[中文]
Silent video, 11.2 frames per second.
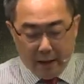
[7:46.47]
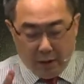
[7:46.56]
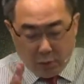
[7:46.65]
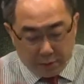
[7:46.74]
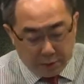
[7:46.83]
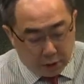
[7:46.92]

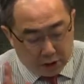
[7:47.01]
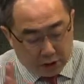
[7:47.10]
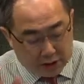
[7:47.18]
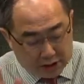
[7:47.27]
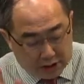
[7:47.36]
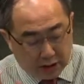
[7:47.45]
我们都知
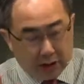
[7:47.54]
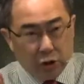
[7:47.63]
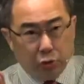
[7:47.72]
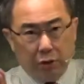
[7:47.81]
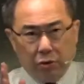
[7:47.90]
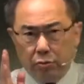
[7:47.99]
道，这是
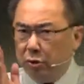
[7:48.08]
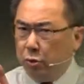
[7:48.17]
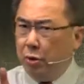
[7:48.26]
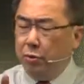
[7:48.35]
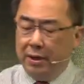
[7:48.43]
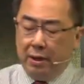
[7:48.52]
主耶稣的最
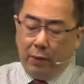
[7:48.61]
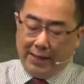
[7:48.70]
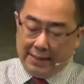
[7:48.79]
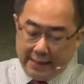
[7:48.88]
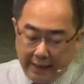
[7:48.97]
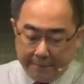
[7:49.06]
后一个晚
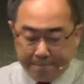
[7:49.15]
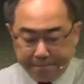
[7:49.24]
上，